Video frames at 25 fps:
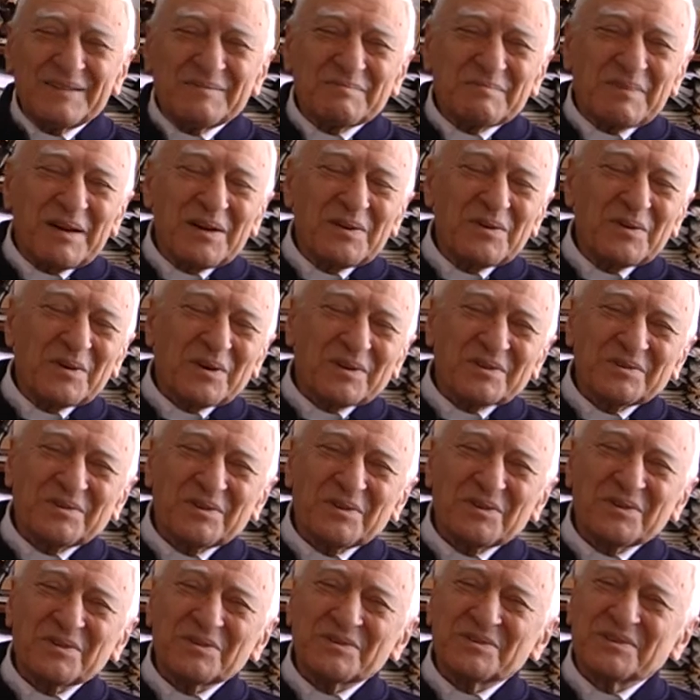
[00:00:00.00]
ma allora se
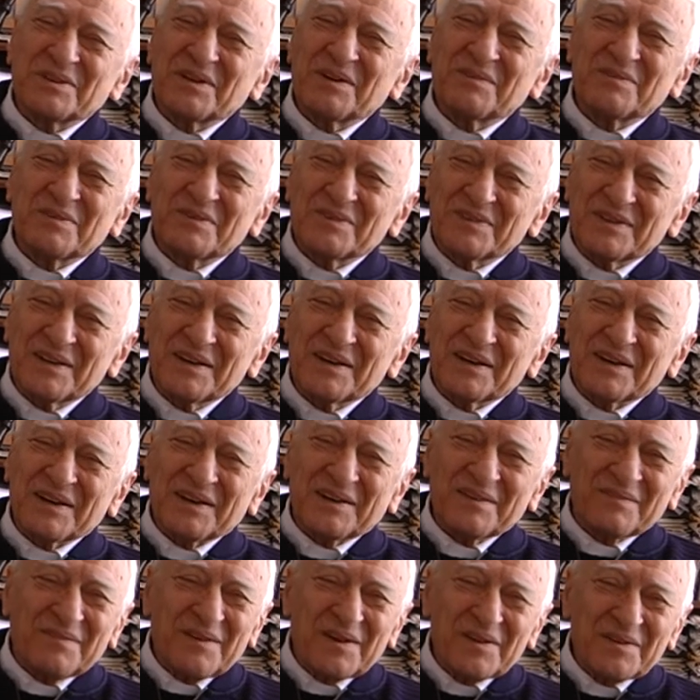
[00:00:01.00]
non c'è vuol dire
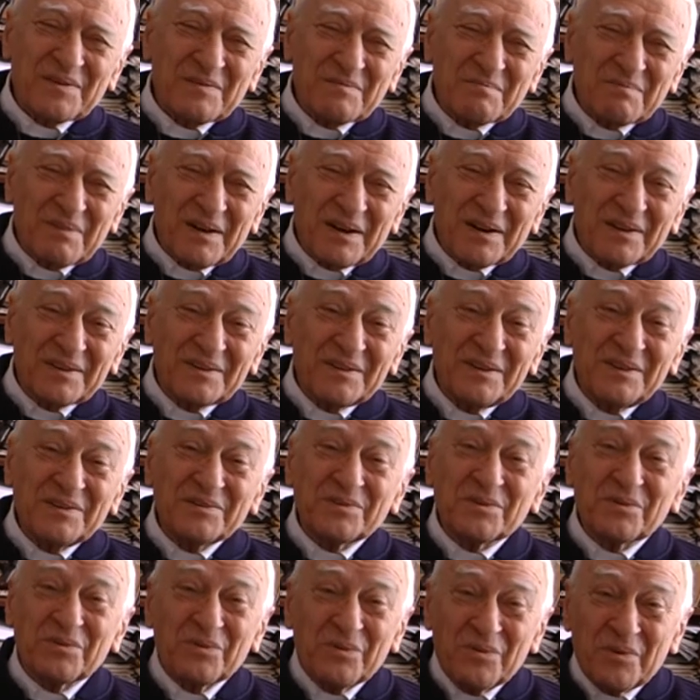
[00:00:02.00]
che vanno in
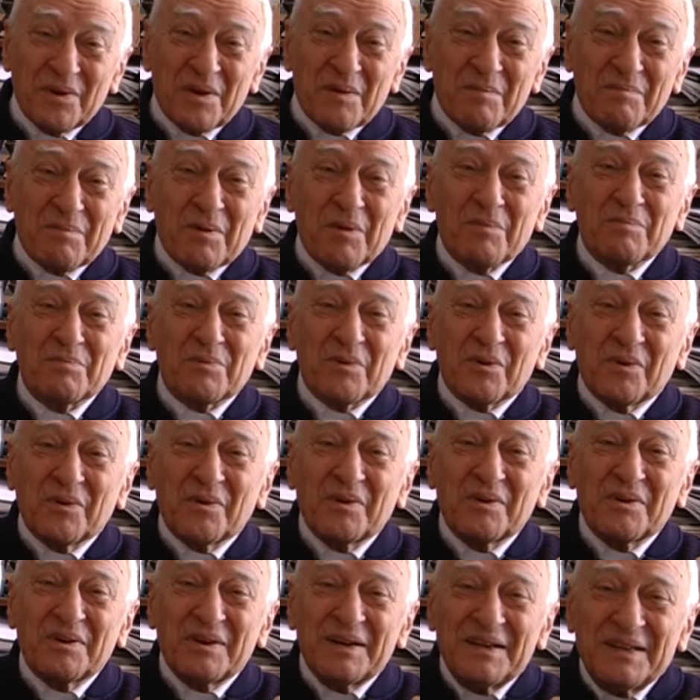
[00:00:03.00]
paradiso, dunque è
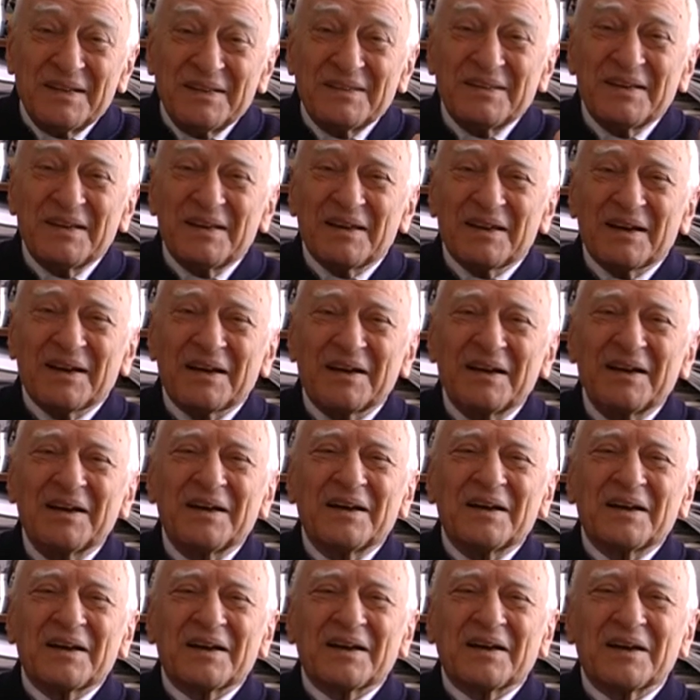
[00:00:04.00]
proprio l'idea
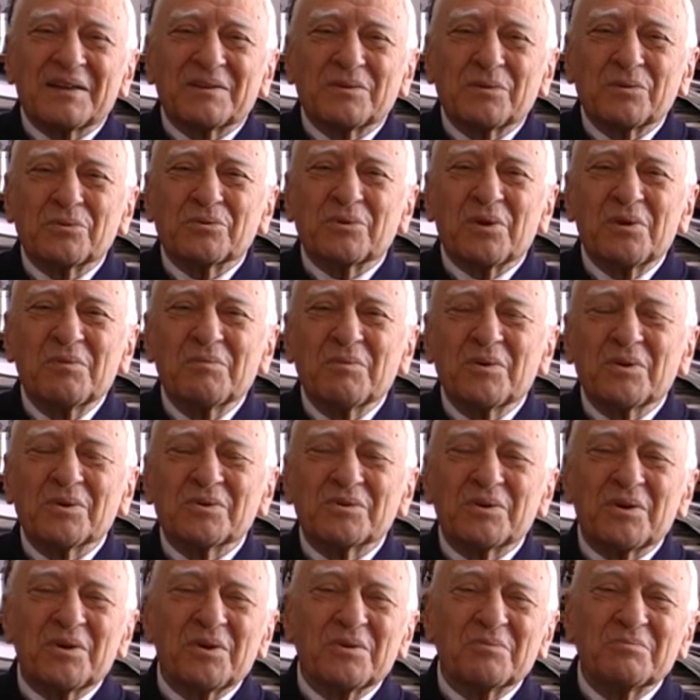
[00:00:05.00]
che tutto il
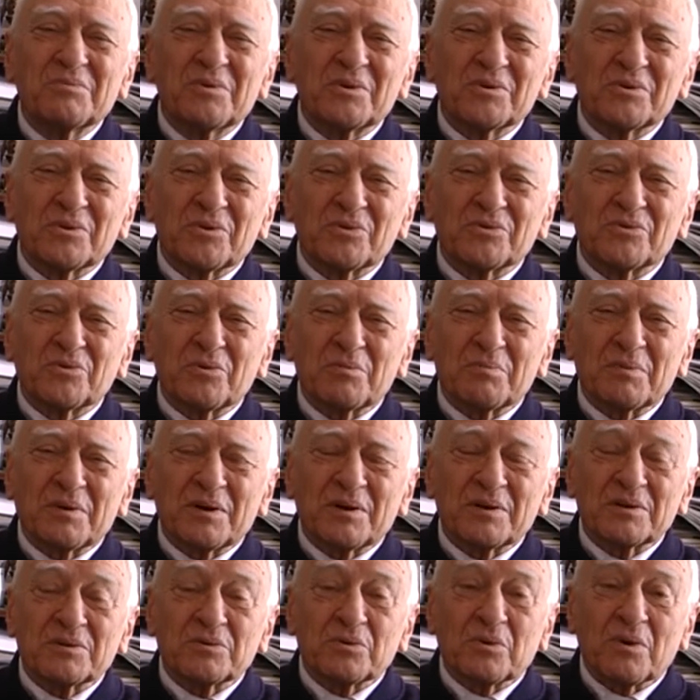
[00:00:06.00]
mondo è un mondo
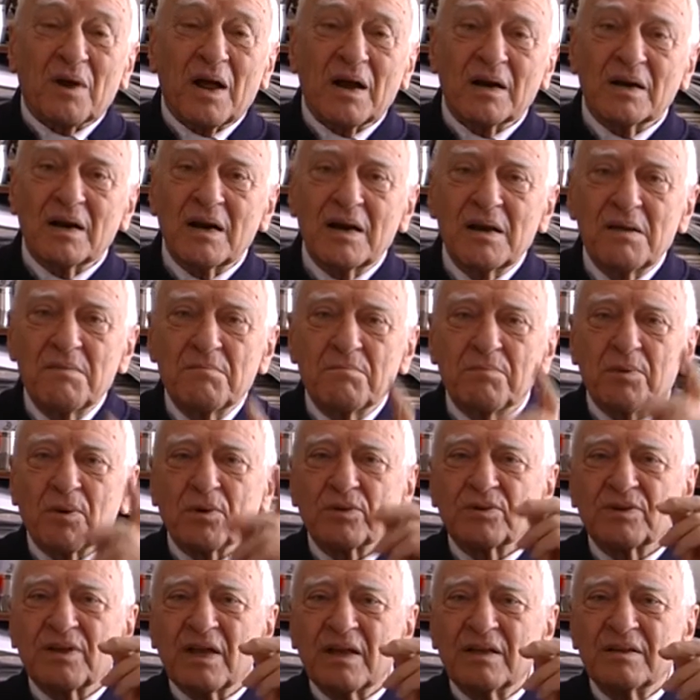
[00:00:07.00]
soprannaturale.
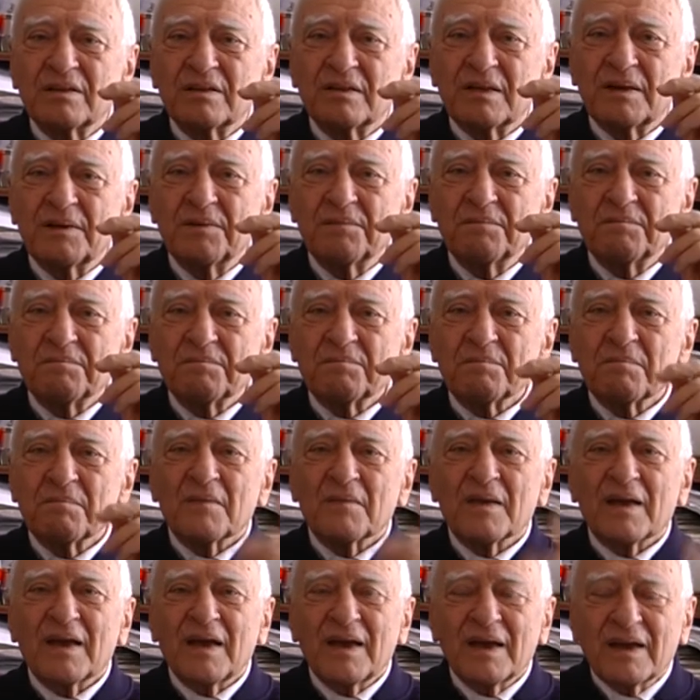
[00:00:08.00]
L'importante
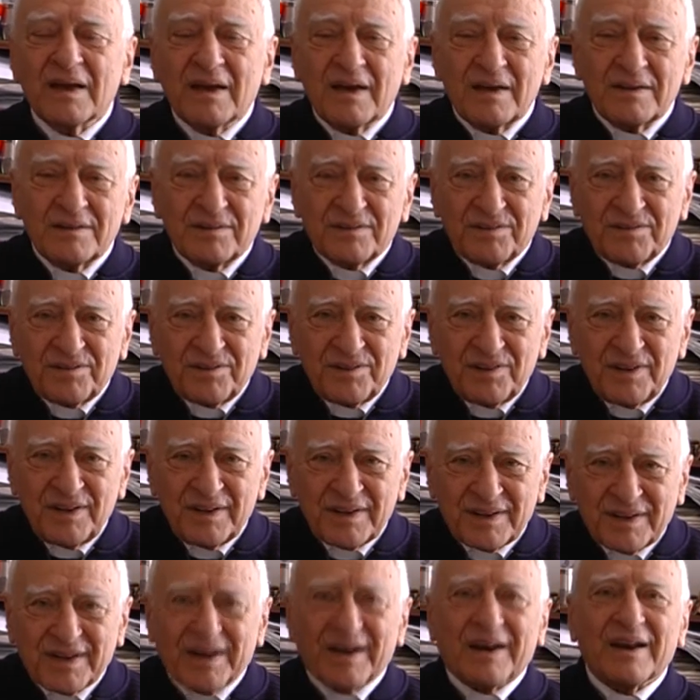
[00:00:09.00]
è che
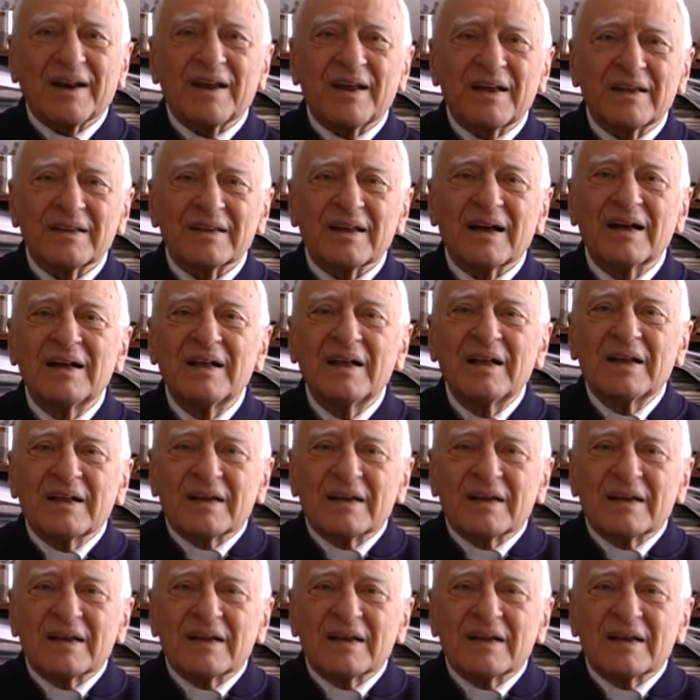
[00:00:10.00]
si creda.